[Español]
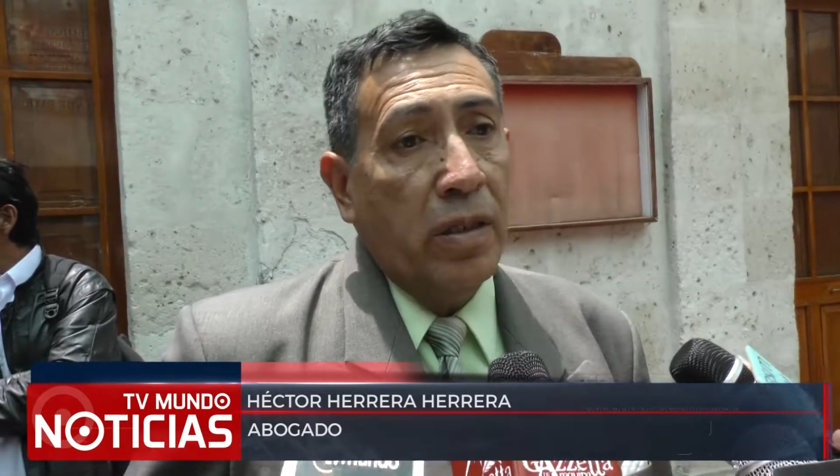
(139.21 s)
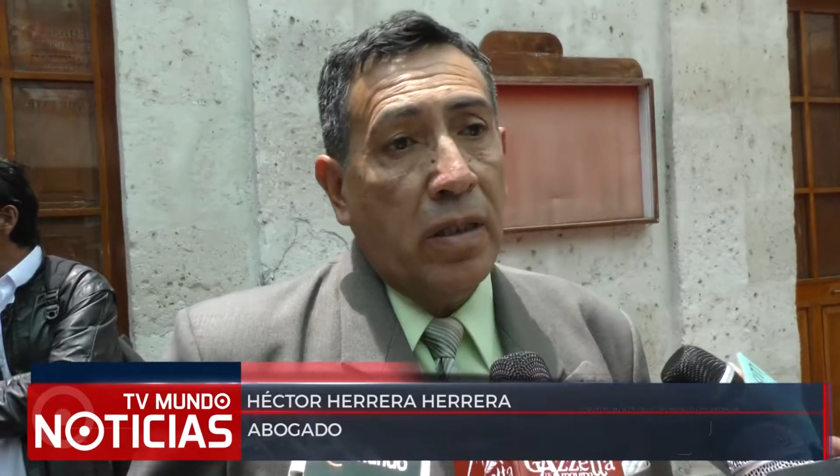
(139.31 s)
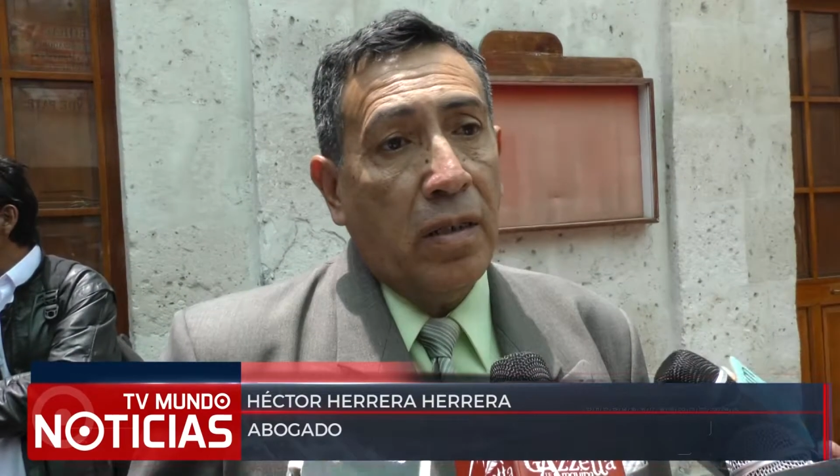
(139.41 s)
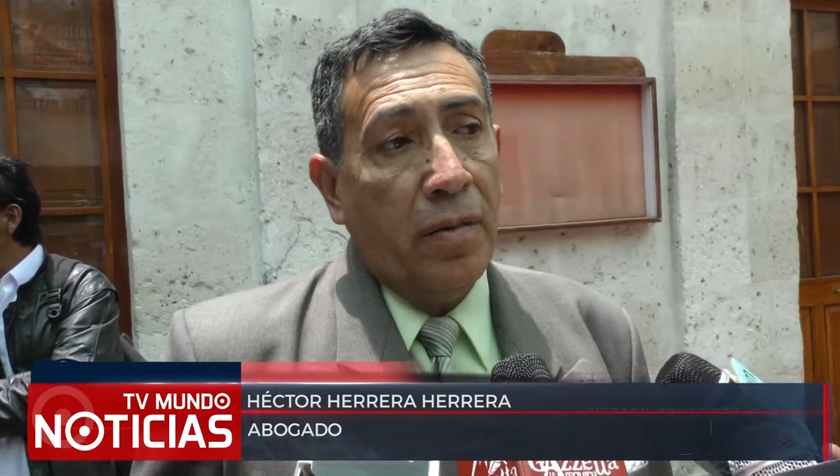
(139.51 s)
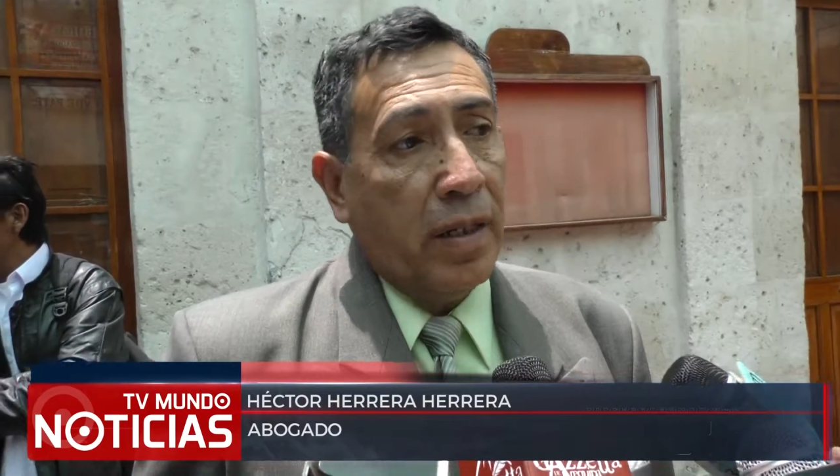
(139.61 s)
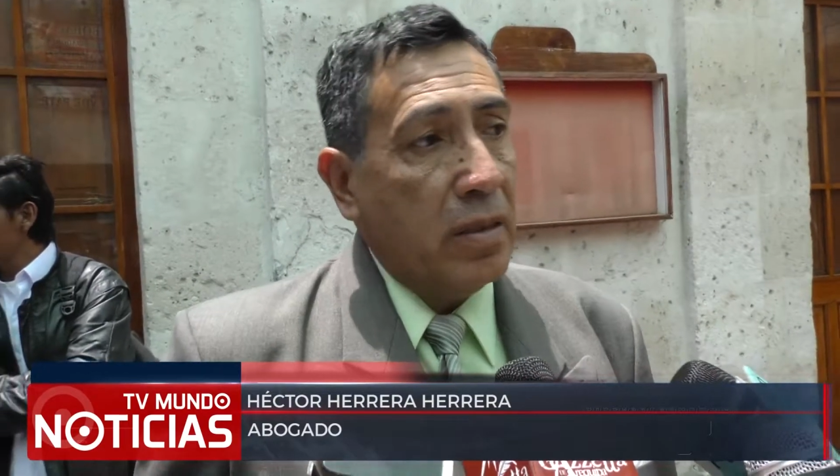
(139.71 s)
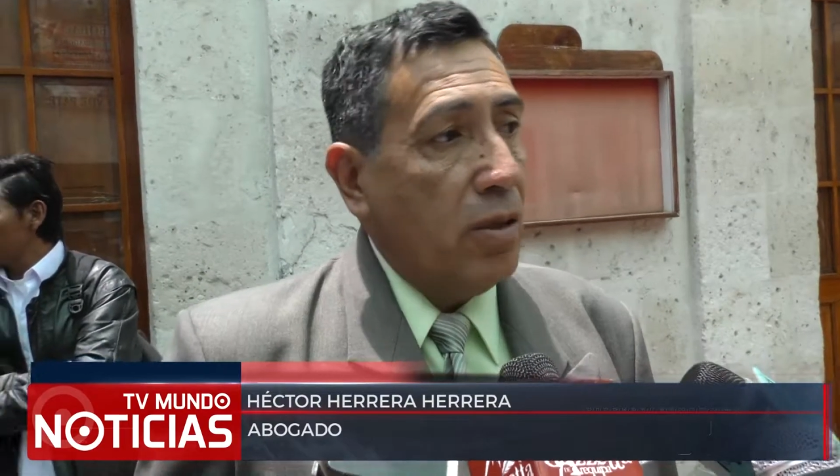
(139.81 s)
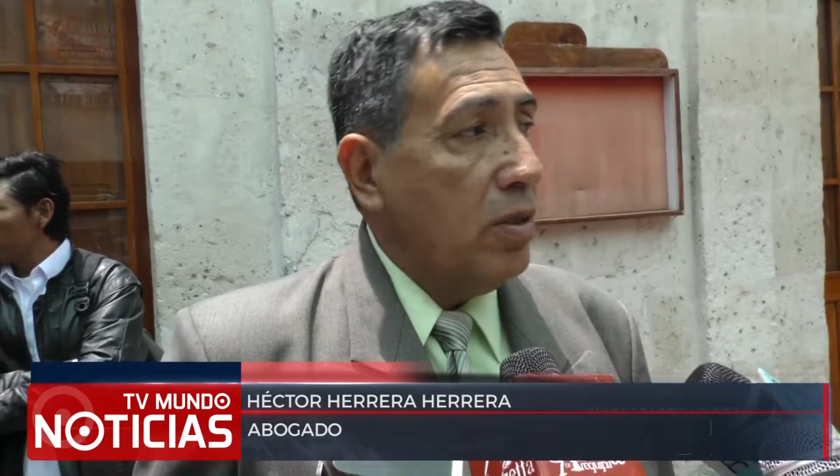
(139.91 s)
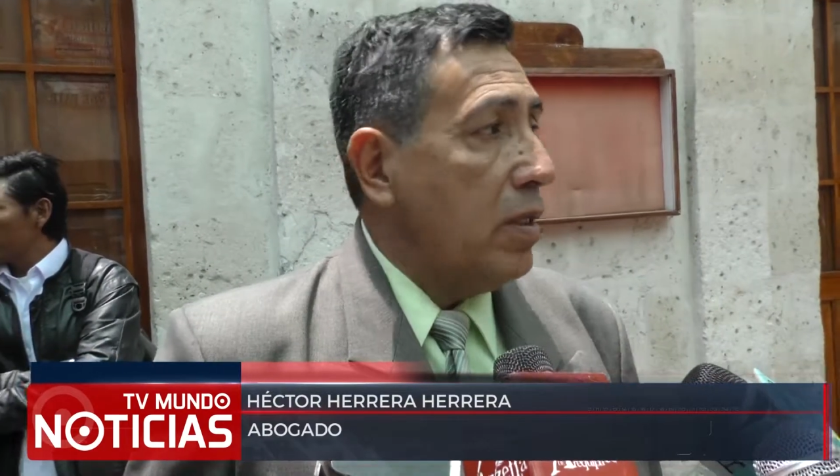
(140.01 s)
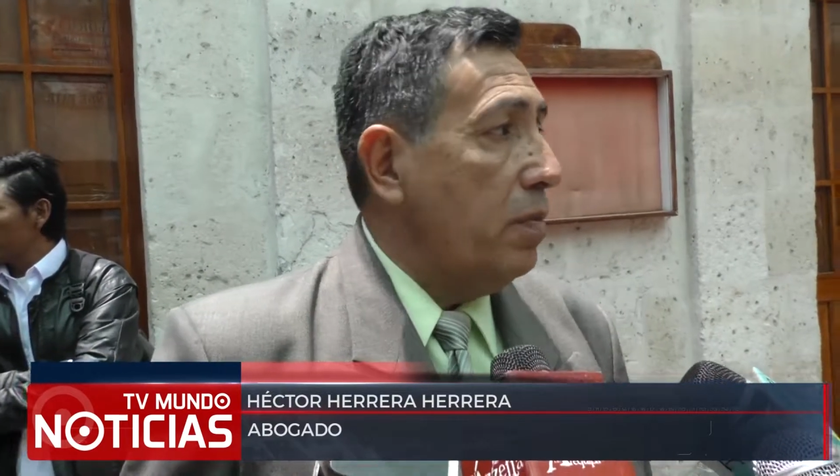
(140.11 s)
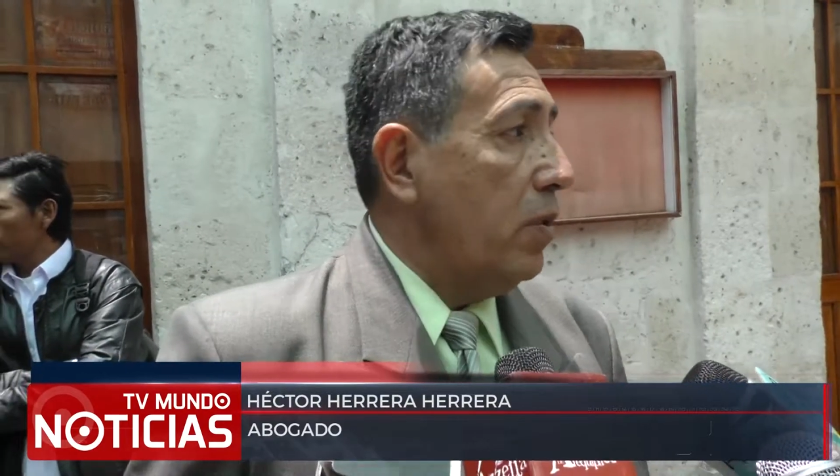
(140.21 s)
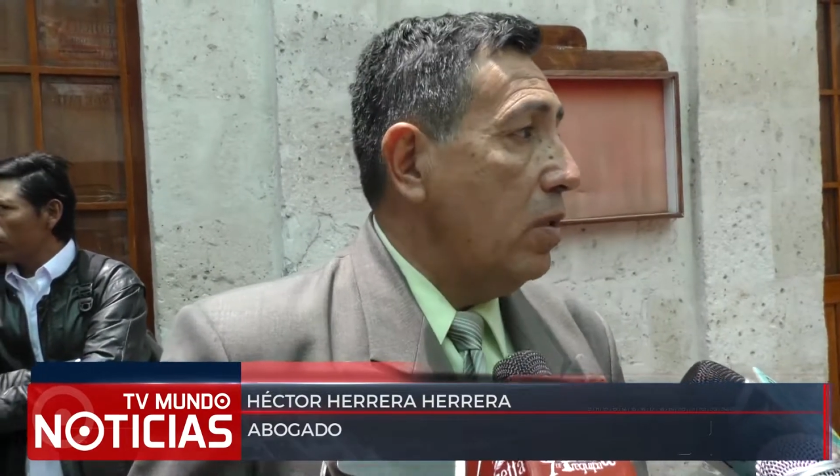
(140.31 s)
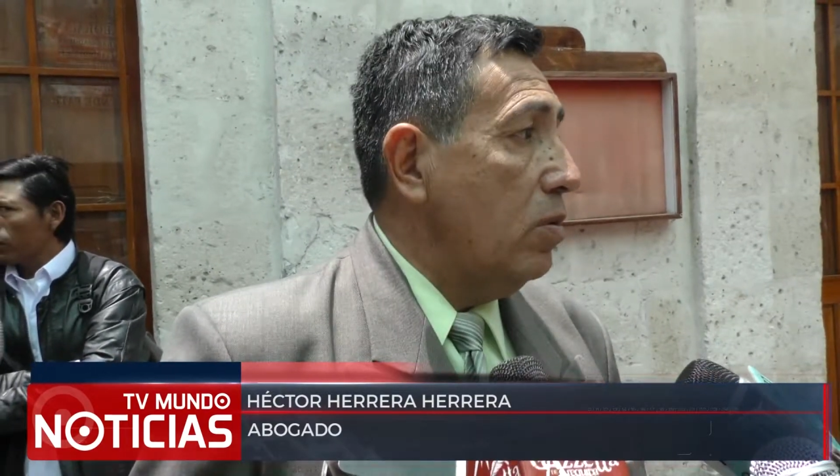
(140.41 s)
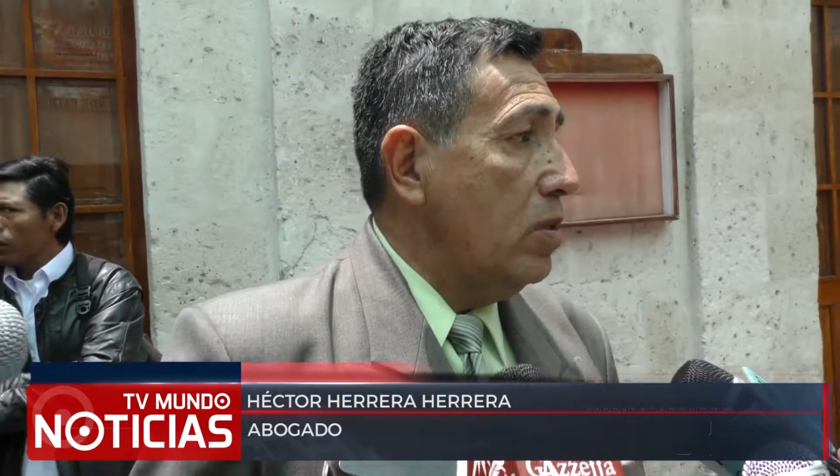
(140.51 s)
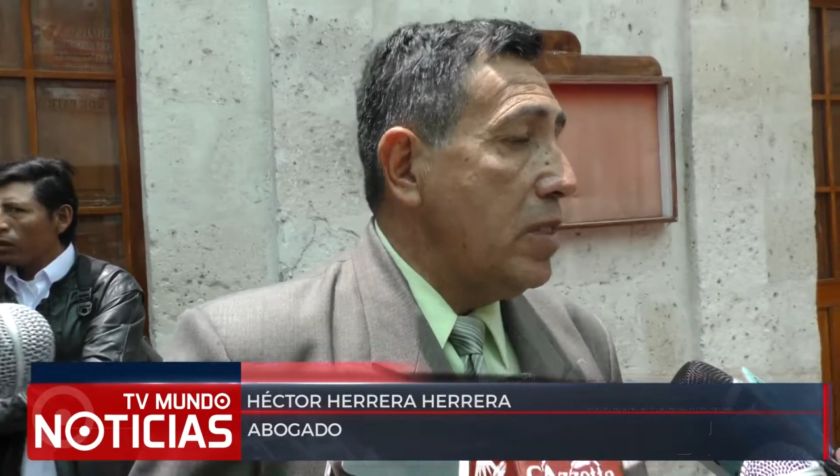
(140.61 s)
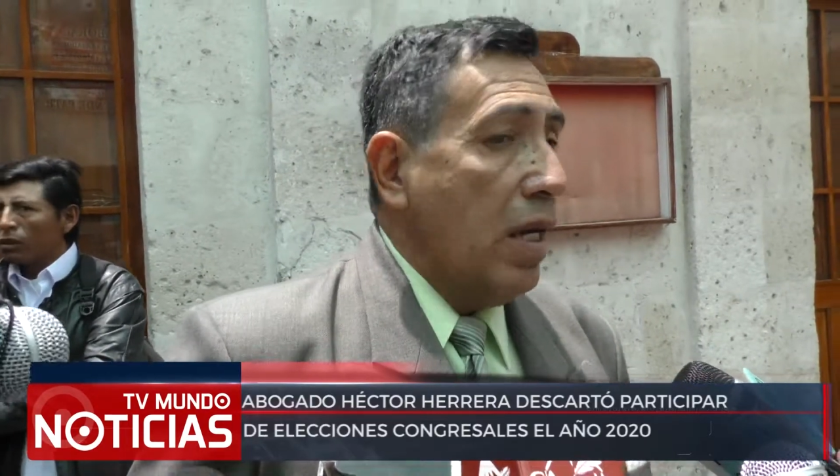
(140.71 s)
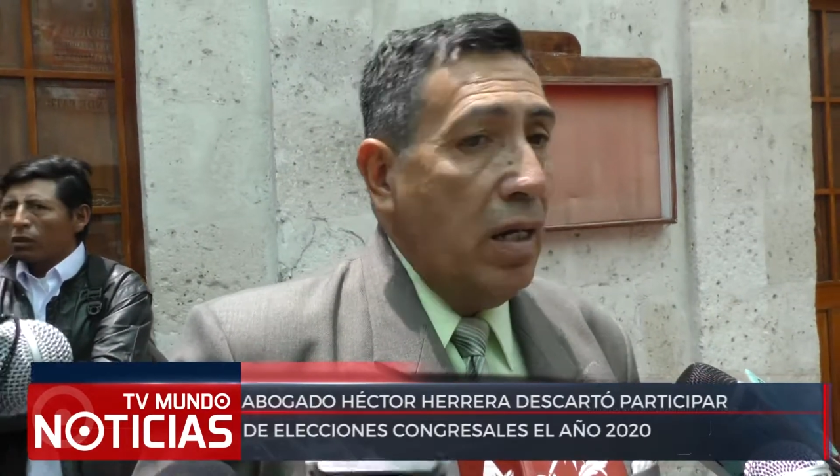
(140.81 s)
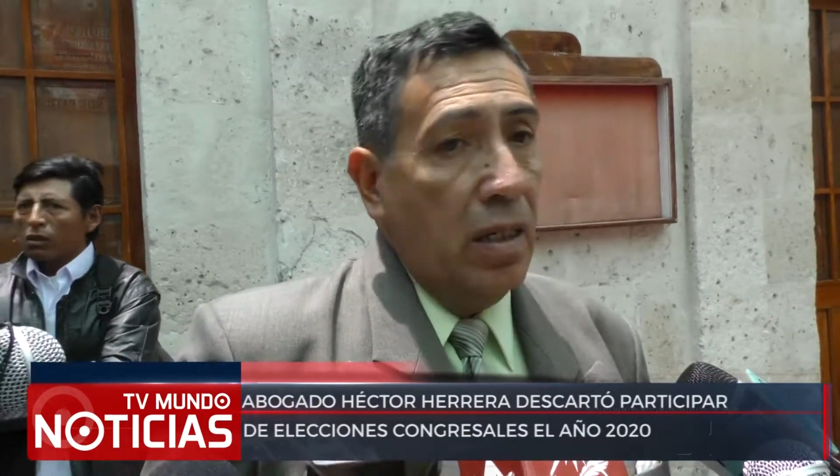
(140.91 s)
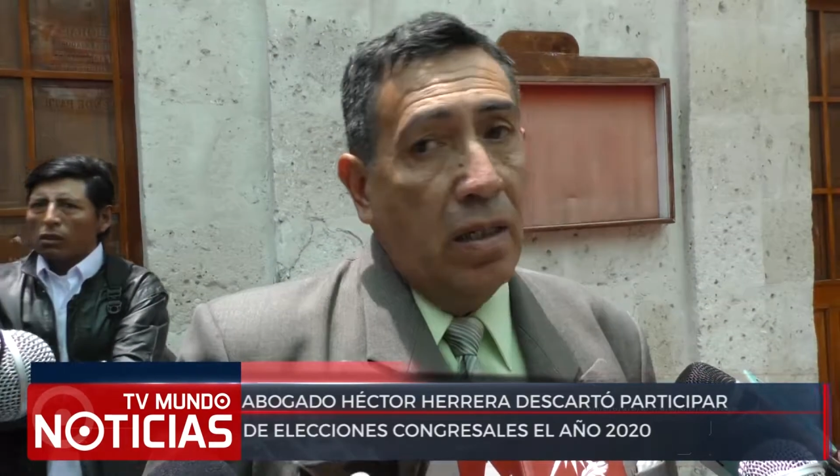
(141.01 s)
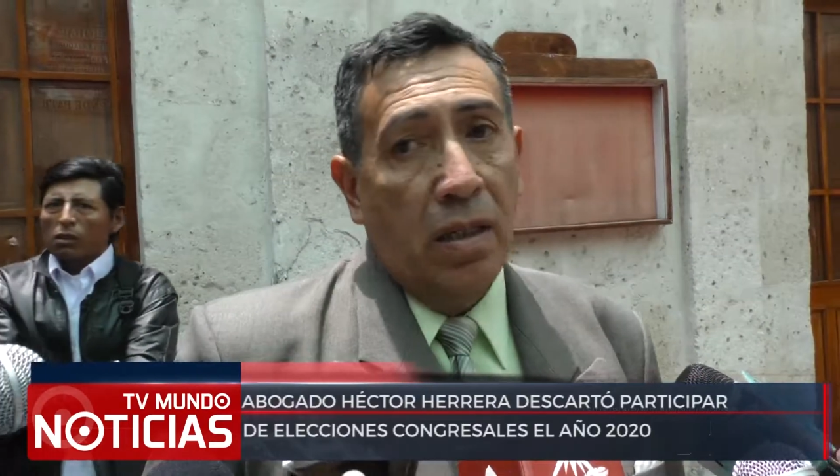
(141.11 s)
entran de vacaciones el Poder Judicial